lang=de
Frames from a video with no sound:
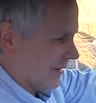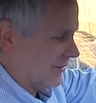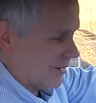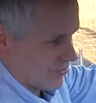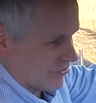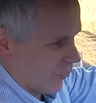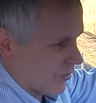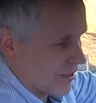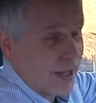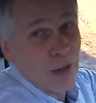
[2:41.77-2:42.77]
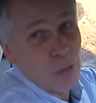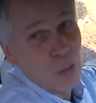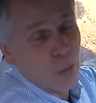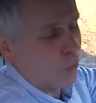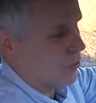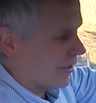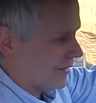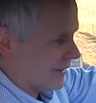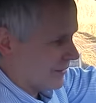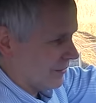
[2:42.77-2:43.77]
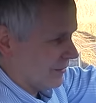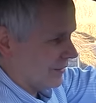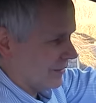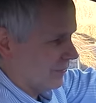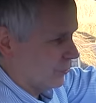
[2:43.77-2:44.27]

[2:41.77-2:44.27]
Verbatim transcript: Es gibt es auch in Alu oder in äh,